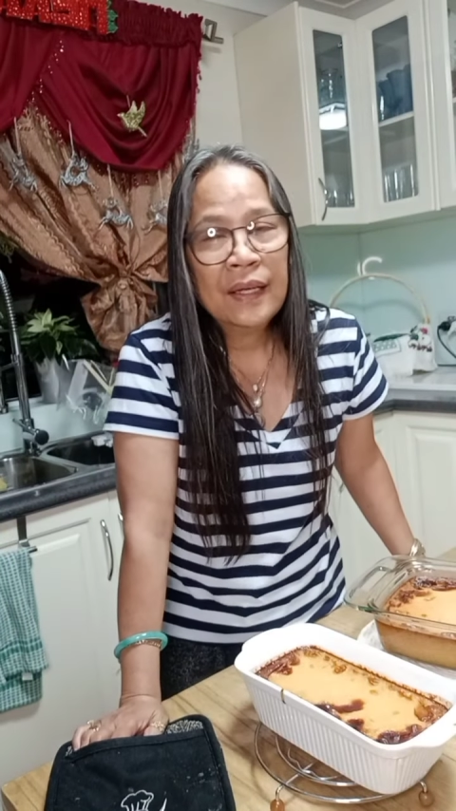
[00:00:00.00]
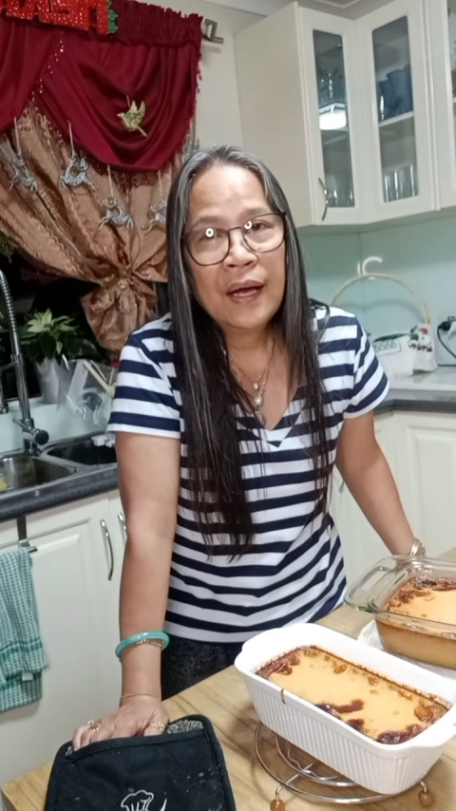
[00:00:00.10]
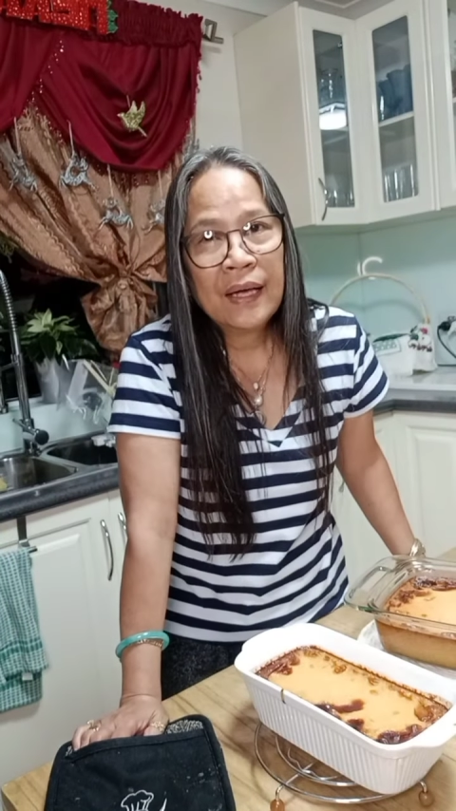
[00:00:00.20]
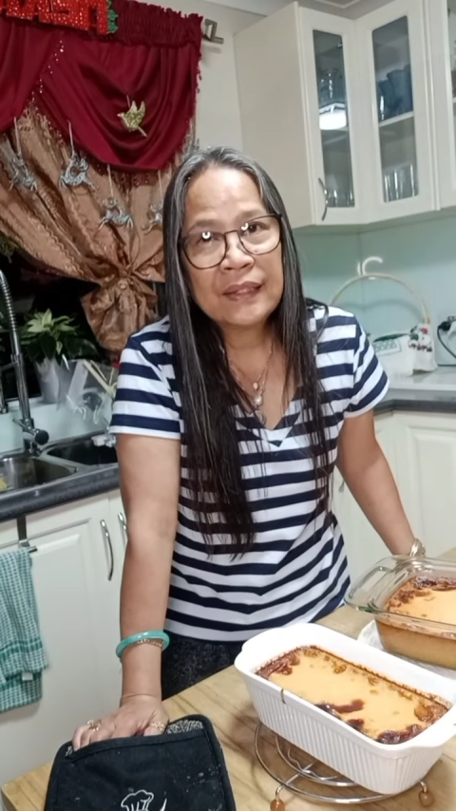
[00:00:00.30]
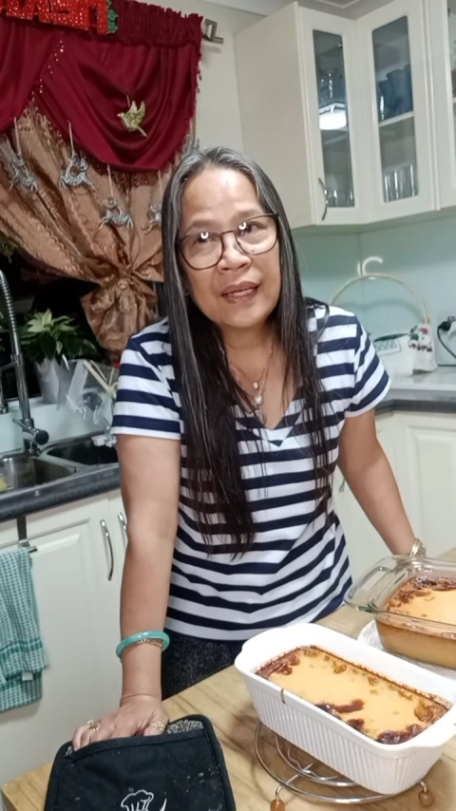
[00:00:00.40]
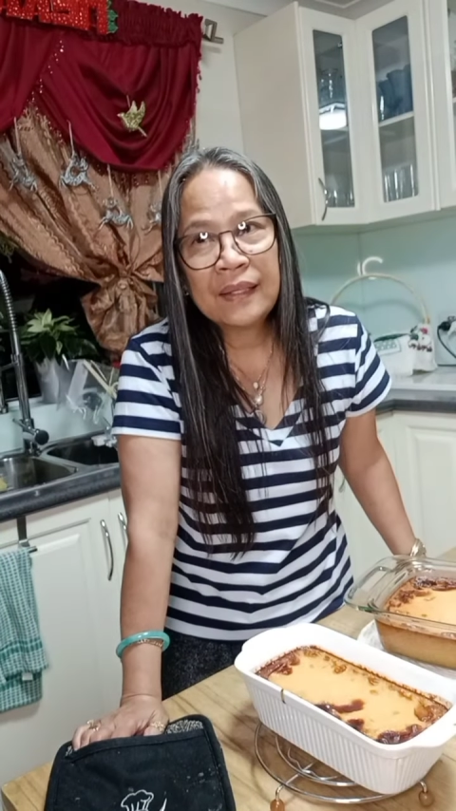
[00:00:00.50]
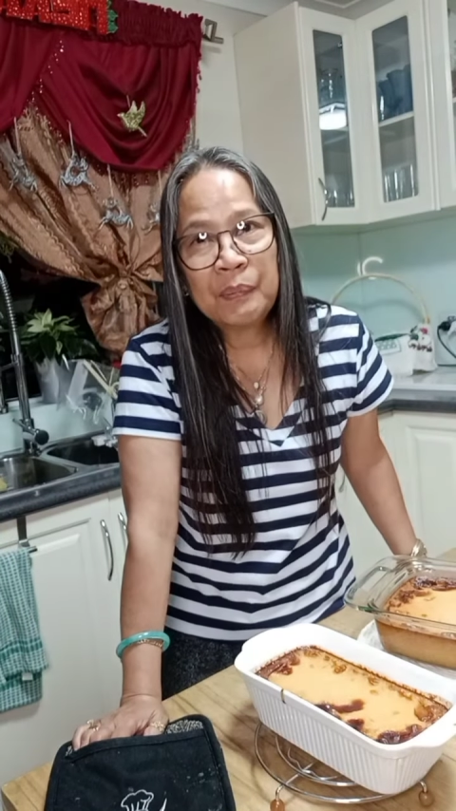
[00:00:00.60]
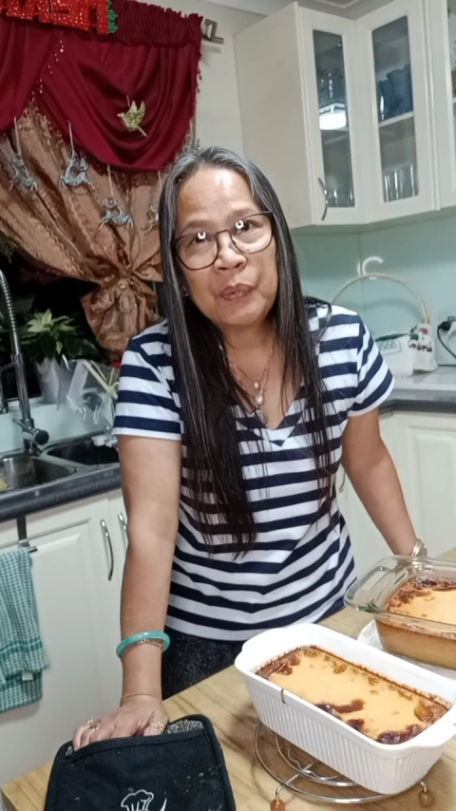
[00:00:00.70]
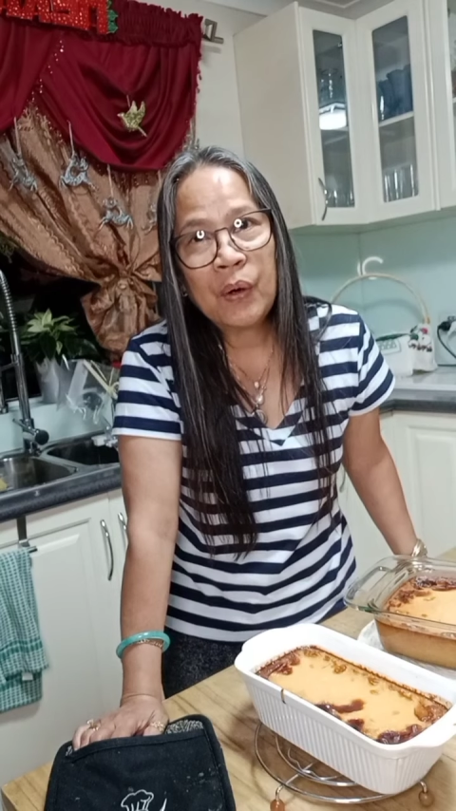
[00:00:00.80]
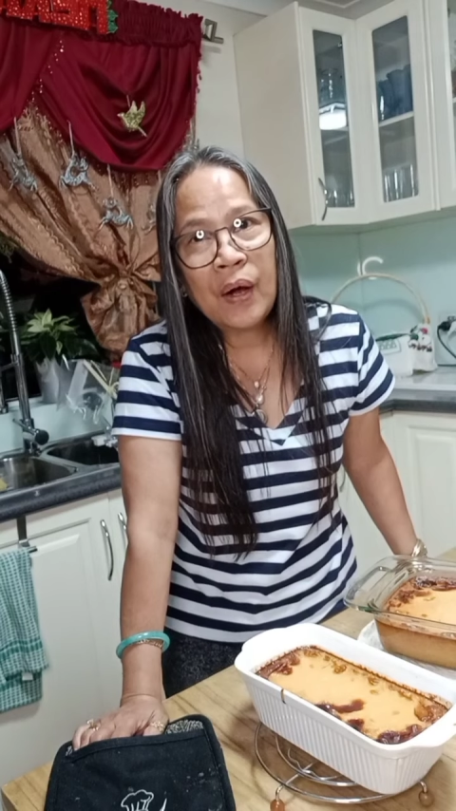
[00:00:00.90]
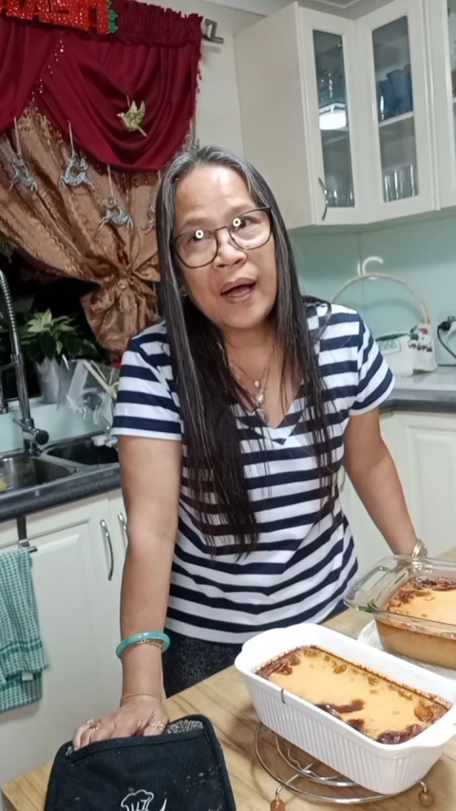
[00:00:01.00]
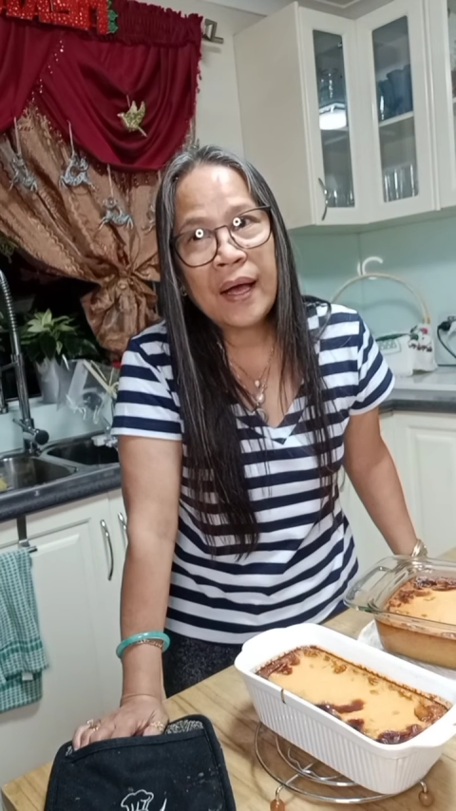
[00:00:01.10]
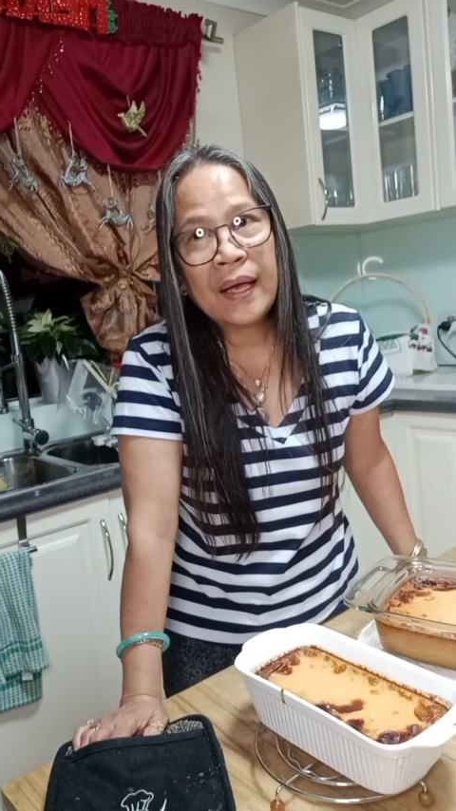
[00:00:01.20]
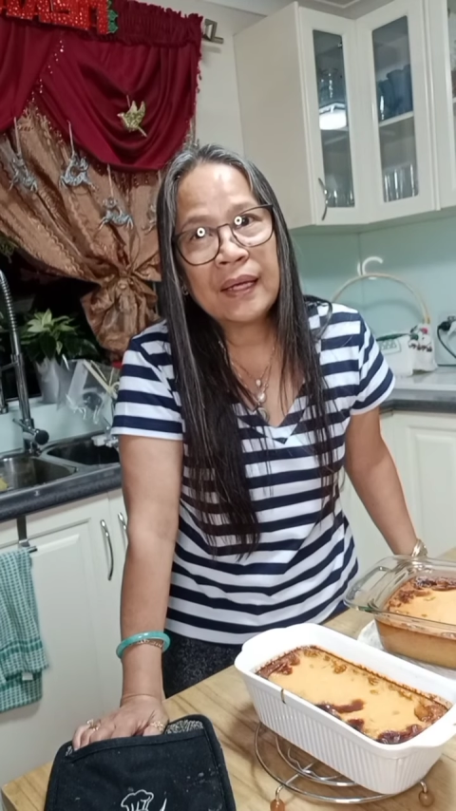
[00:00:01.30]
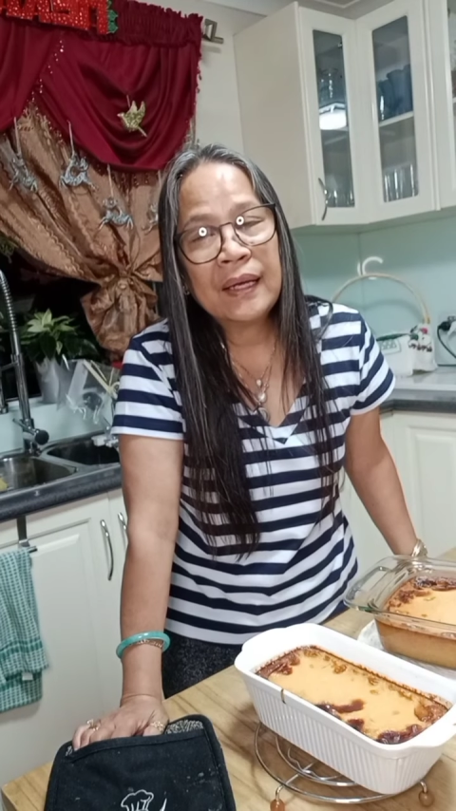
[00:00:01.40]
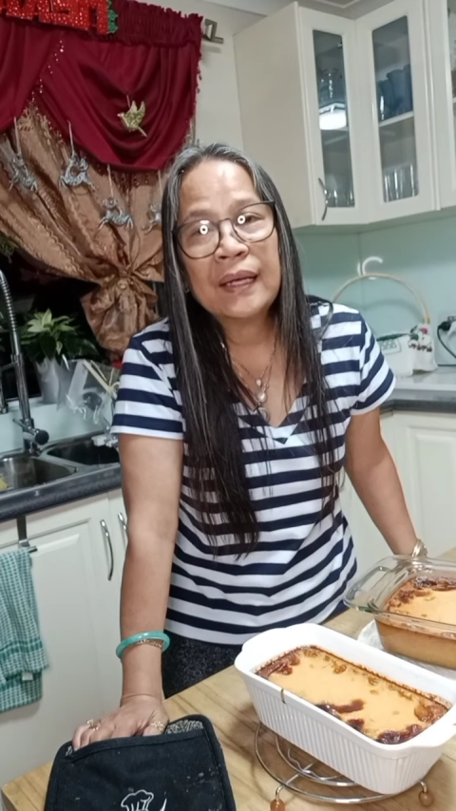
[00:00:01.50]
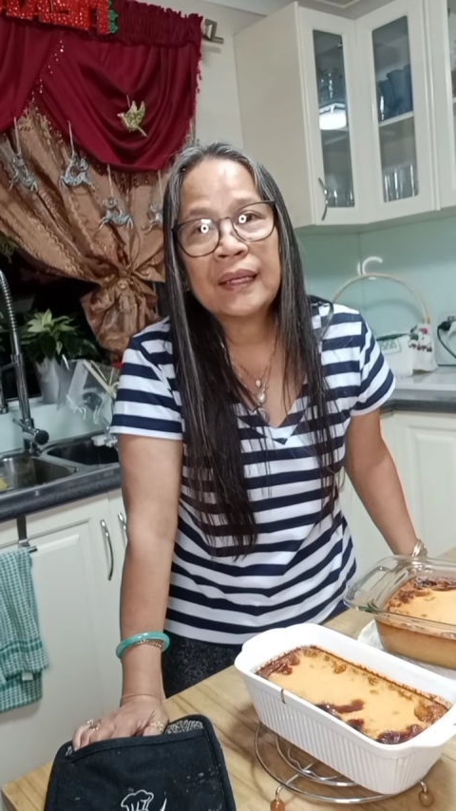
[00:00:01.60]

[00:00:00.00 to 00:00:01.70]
At sana po ay